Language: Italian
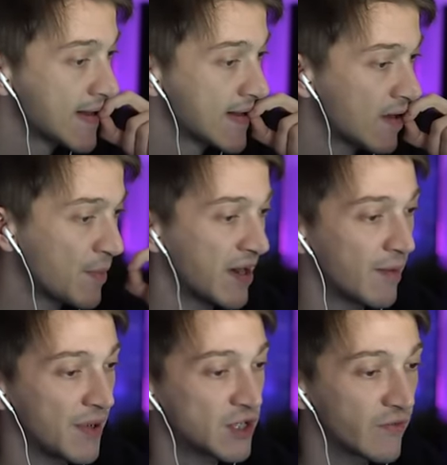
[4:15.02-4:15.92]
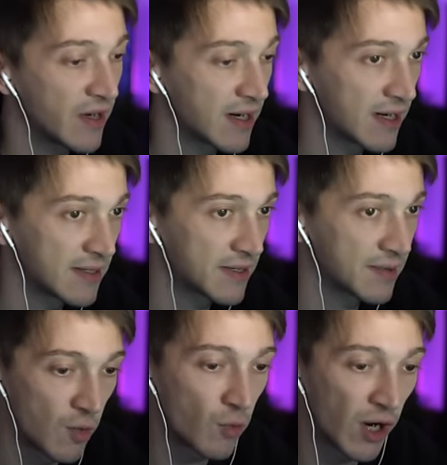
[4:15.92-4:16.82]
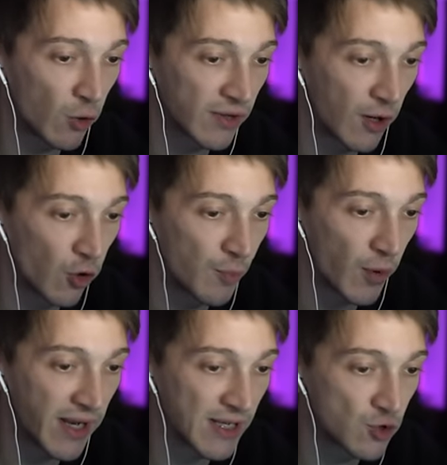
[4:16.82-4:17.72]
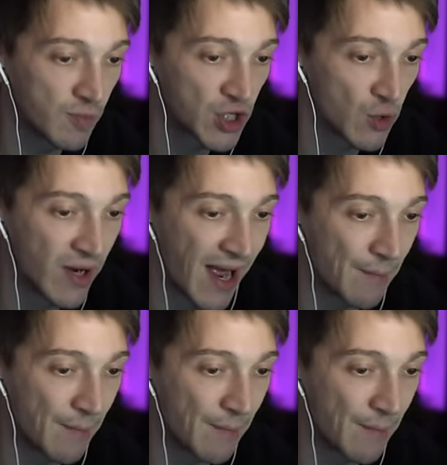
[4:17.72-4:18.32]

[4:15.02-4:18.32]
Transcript: Va bene, va bene, ci frega un cazzo. Comunque il contraccolpo che subisce lui è